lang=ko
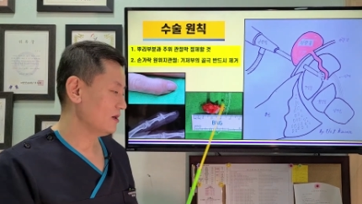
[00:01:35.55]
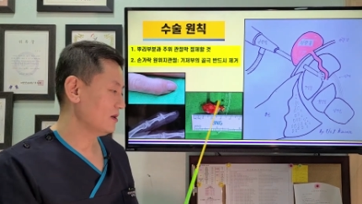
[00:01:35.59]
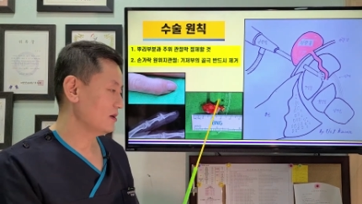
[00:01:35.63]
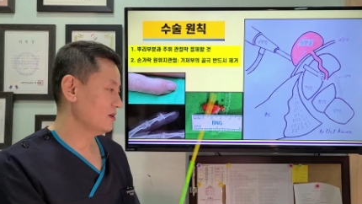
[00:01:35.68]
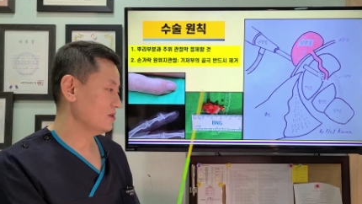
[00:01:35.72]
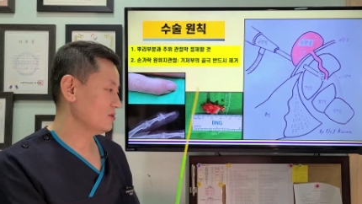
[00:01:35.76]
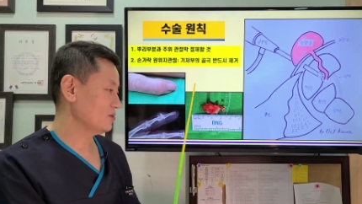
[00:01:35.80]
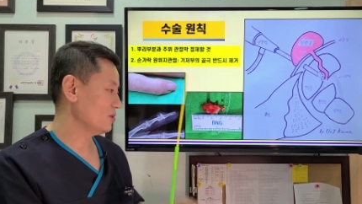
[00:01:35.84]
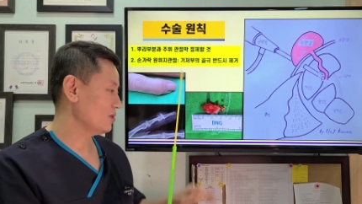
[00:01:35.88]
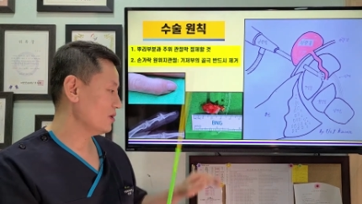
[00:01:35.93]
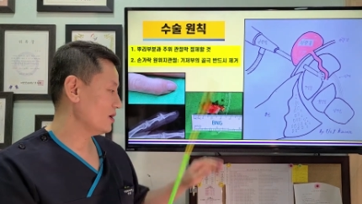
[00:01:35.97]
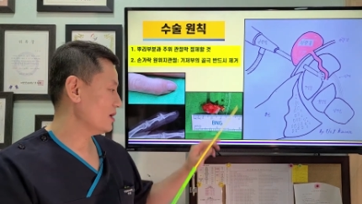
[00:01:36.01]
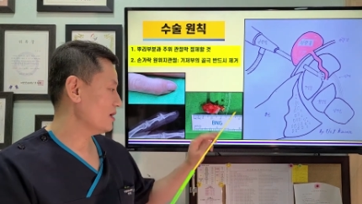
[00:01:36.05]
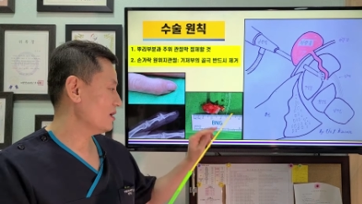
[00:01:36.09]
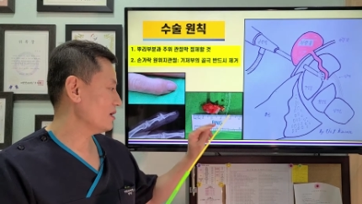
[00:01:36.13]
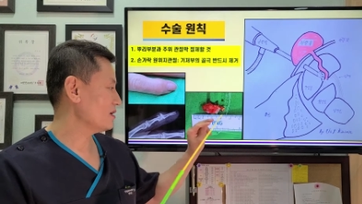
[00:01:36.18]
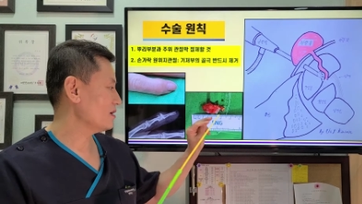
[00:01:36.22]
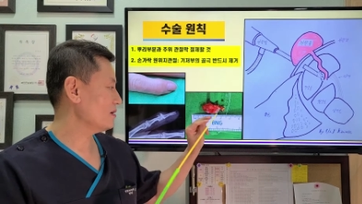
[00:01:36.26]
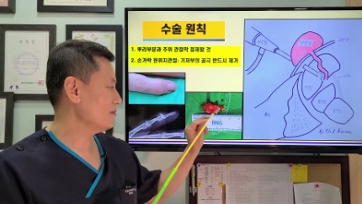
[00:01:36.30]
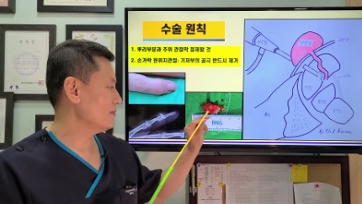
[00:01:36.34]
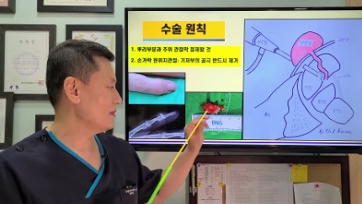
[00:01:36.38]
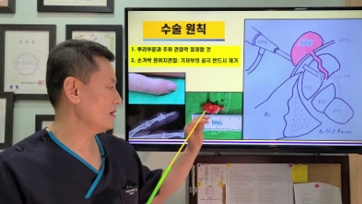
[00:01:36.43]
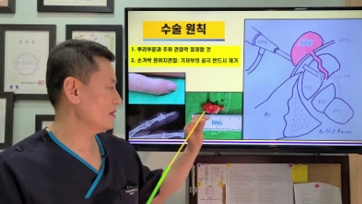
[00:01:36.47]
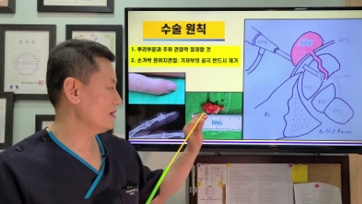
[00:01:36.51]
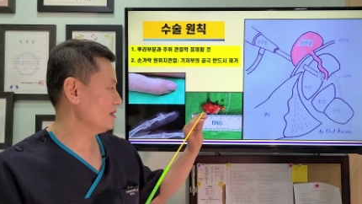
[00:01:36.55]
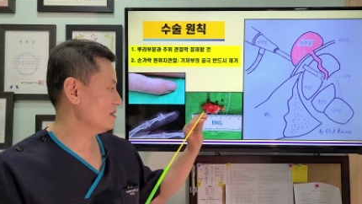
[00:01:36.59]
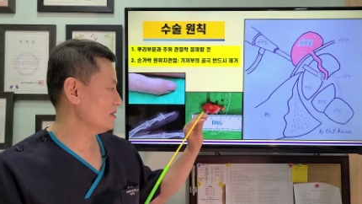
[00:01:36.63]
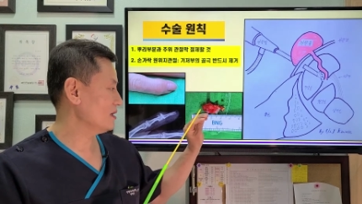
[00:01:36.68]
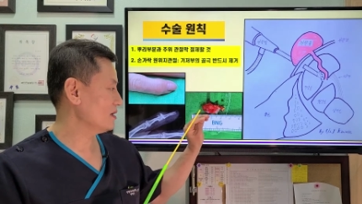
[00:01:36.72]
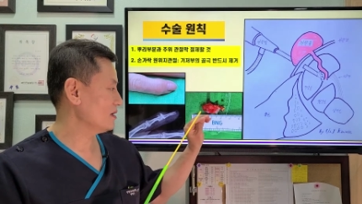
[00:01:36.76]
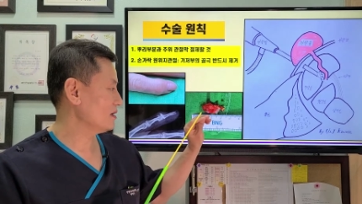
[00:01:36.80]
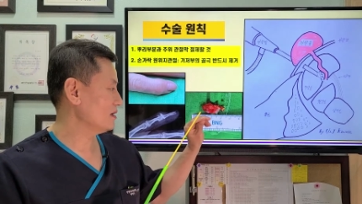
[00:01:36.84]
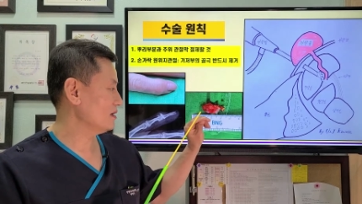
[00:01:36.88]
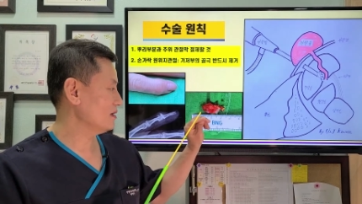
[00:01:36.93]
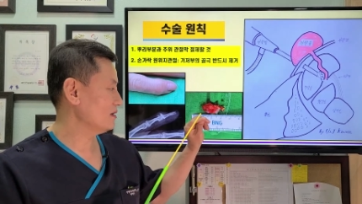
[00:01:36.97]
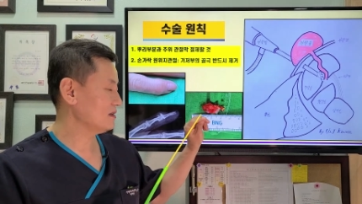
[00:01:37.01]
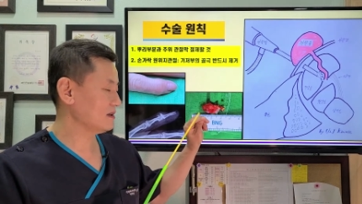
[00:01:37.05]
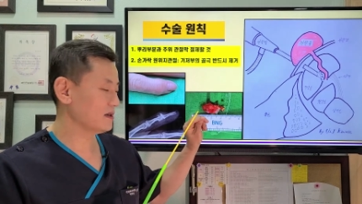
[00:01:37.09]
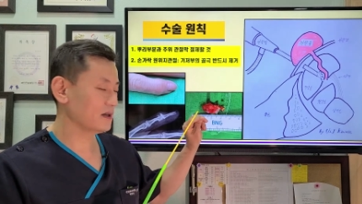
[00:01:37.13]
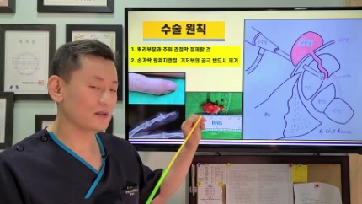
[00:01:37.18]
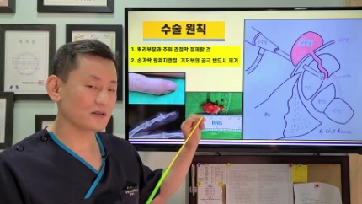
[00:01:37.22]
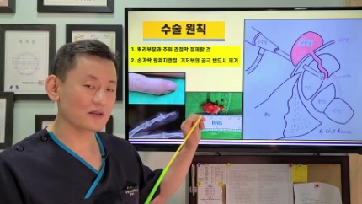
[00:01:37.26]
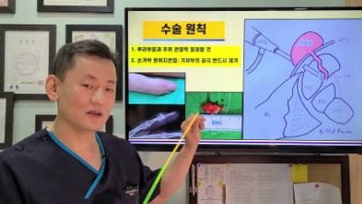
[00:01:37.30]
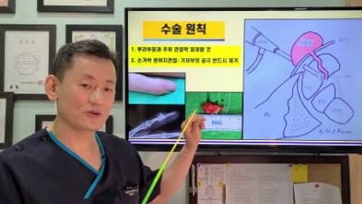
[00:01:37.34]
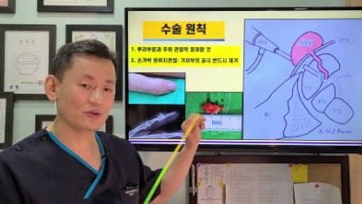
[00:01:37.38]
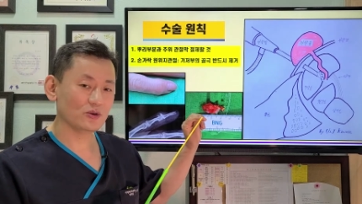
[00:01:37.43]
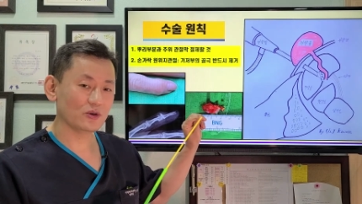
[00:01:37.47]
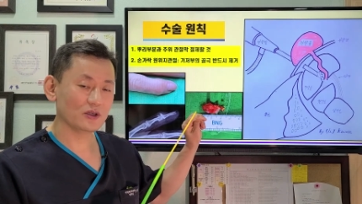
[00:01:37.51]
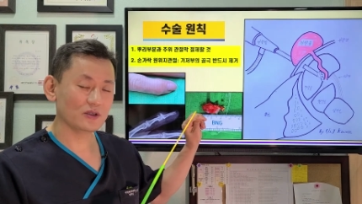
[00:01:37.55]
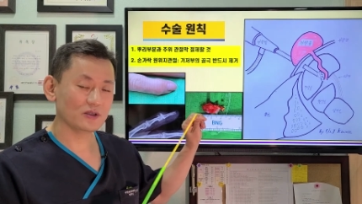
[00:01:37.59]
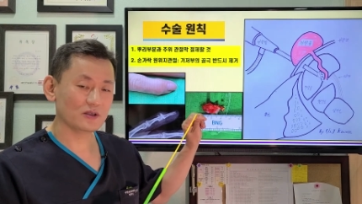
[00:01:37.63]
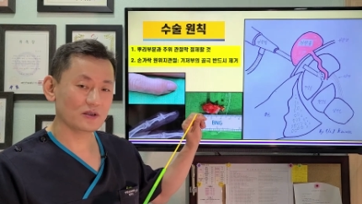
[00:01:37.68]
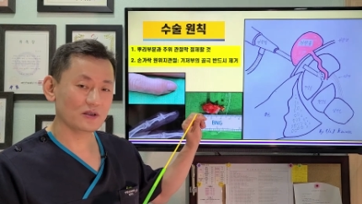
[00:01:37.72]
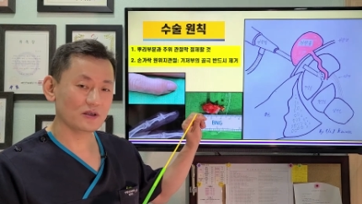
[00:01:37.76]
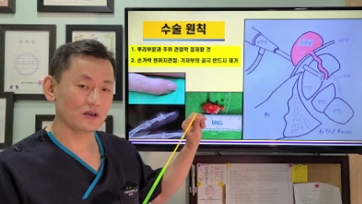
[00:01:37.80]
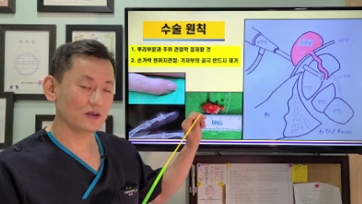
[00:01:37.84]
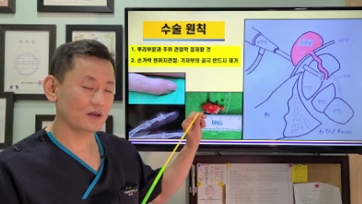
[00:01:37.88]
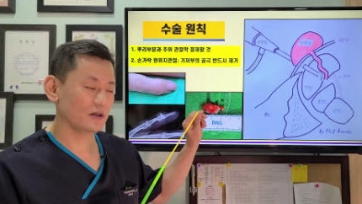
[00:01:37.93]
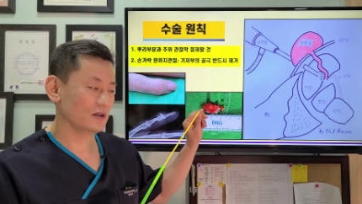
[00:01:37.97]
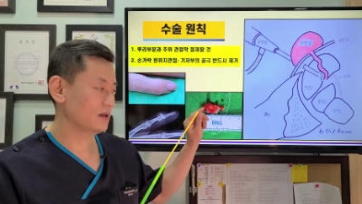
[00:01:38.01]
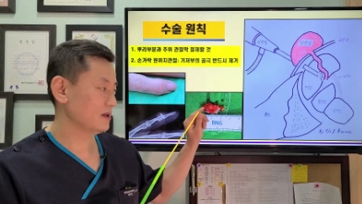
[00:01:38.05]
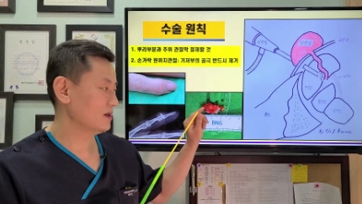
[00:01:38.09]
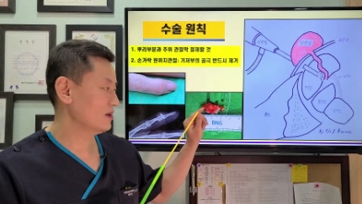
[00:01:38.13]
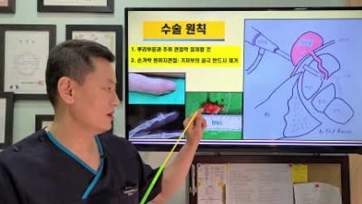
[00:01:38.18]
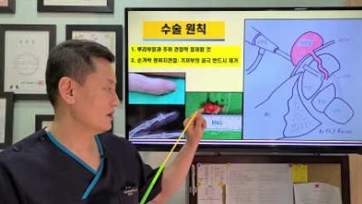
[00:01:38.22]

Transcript: 손가락 끝마디에 생긴 결절종에서는